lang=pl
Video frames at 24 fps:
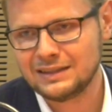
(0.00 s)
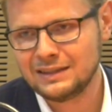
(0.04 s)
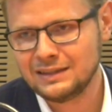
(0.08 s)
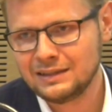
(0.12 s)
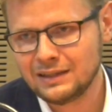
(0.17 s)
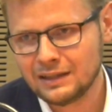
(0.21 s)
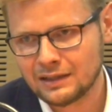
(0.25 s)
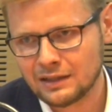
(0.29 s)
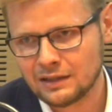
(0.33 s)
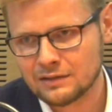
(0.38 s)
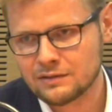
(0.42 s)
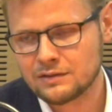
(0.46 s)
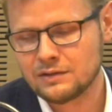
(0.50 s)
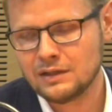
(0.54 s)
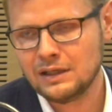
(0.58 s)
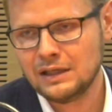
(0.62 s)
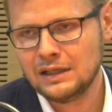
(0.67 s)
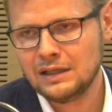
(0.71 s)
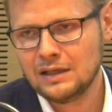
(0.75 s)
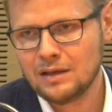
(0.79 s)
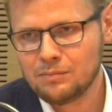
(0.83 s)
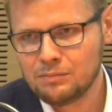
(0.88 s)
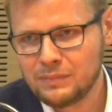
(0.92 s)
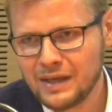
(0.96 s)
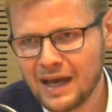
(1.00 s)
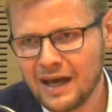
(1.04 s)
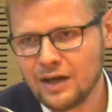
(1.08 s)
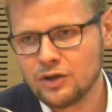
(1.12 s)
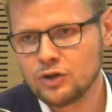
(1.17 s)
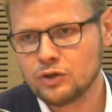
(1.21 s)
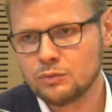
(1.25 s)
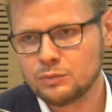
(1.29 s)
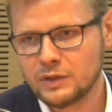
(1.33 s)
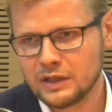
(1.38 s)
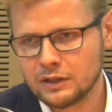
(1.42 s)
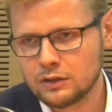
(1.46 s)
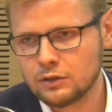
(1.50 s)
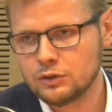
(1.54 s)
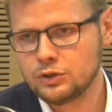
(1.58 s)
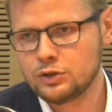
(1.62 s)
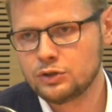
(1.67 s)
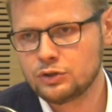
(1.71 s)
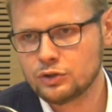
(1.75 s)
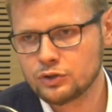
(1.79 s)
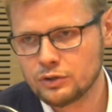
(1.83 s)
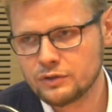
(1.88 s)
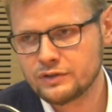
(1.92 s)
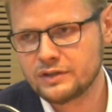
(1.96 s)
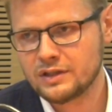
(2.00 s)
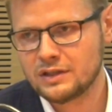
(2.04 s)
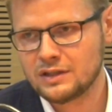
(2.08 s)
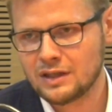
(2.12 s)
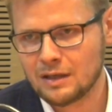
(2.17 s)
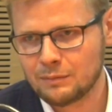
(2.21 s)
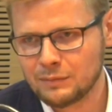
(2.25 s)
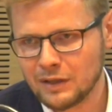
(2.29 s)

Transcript: I teraz miarą jakości rządzenia,